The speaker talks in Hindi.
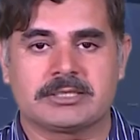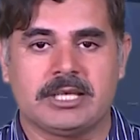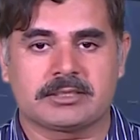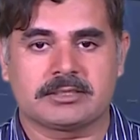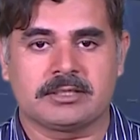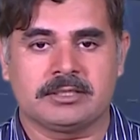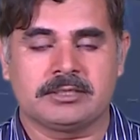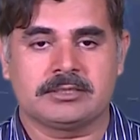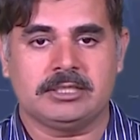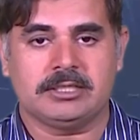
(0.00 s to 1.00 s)
सेलेक्ट करने
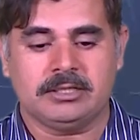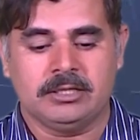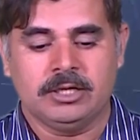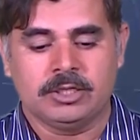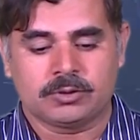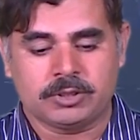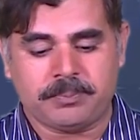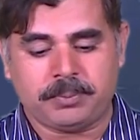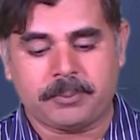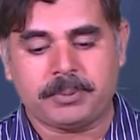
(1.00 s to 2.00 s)
हैं ठीक है तो ये
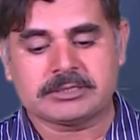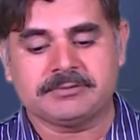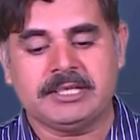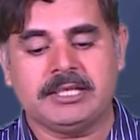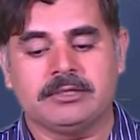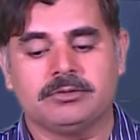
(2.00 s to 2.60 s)
पर्पजली